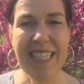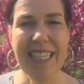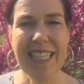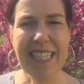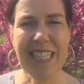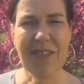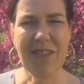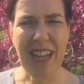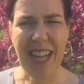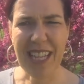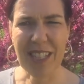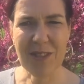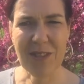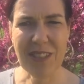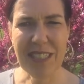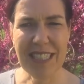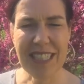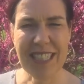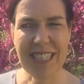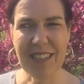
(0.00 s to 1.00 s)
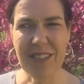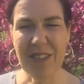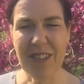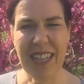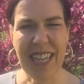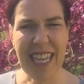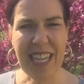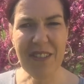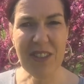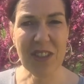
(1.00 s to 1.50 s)
Jetzt fragst du dich,
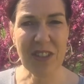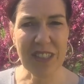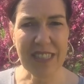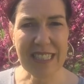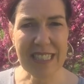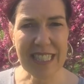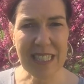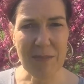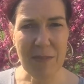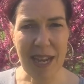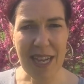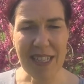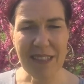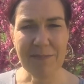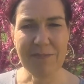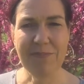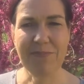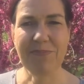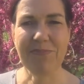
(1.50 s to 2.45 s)
okay, wie soll ich das machen?